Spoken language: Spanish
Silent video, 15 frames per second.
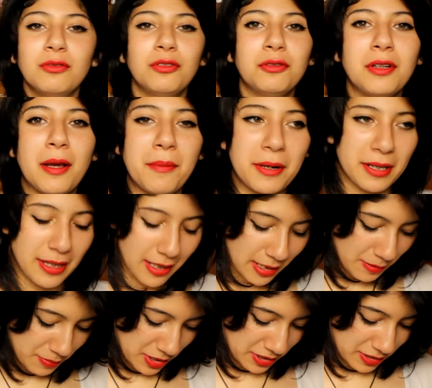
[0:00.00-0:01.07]
Fue una pérdida
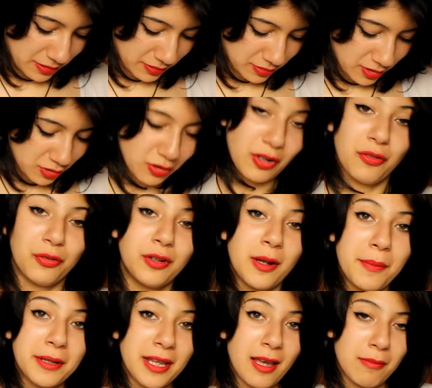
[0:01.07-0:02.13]
de plata. Siento que fue
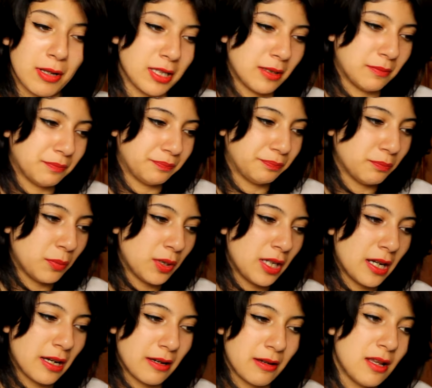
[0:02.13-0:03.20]
una pérdida de plata.
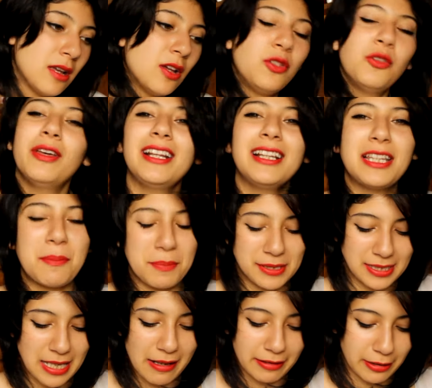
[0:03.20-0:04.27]
Podría, no era
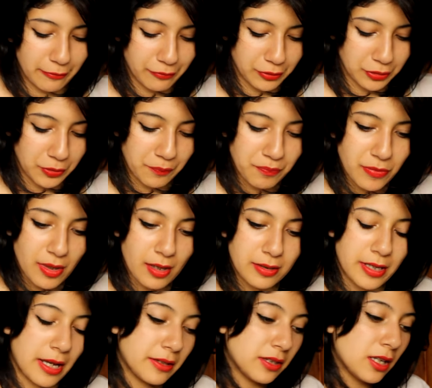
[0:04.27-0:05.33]
indispensable en el fondo.
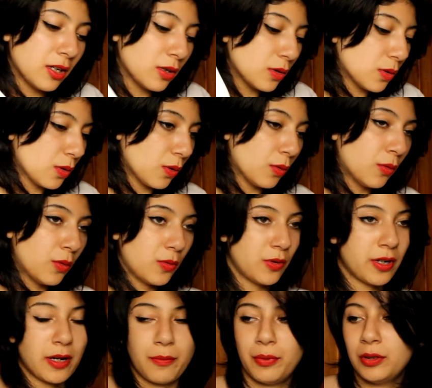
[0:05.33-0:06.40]
Ya, tengo
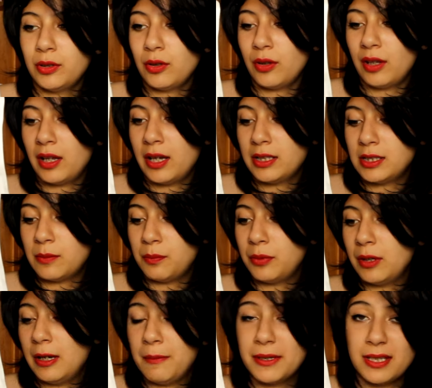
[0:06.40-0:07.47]
un repuesto de champú
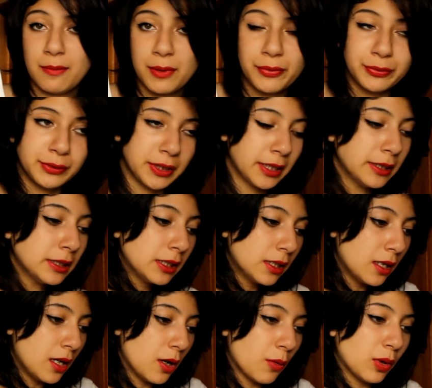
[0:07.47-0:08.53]
de limpieza profunda.
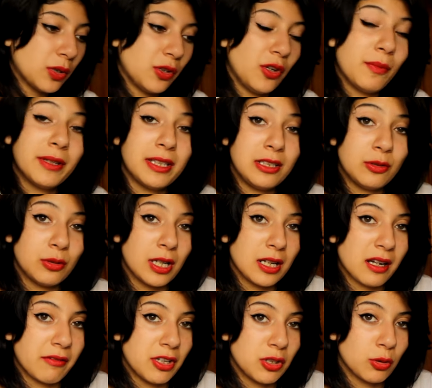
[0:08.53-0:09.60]
Cuando yo me tinturé el
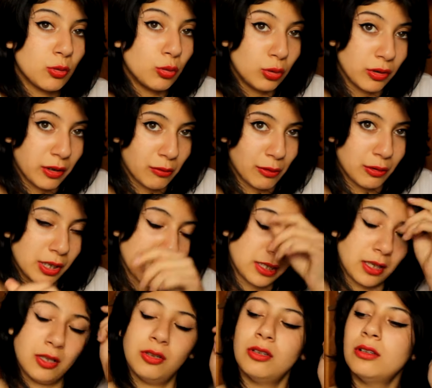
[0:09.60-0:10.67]
cabello oscuro de nuevo
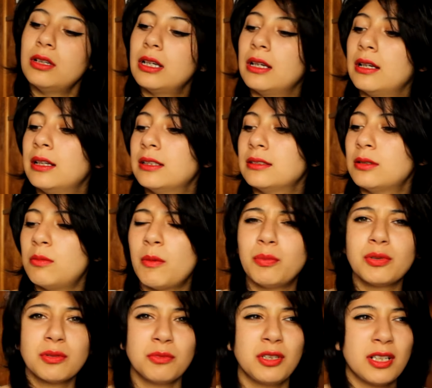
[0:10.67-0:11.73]
castaño, eh, se me
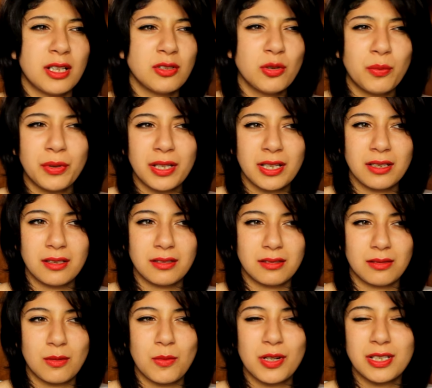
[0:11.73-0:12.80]
puso muy graso porque es
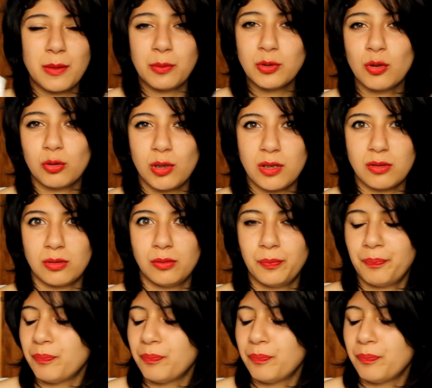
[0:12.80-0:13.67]
como que se puso graso.